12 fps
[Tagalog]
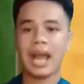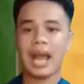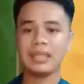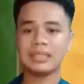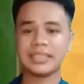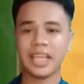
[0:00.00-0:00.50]

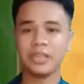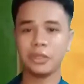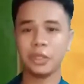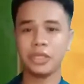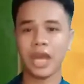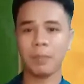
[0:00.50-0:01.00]
Ang
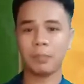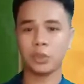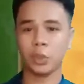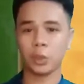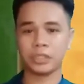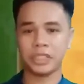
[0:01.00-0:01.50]
sentro ng
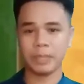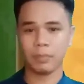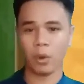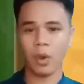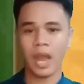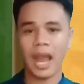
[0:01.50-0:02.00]

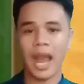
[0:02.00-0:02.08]
produktibo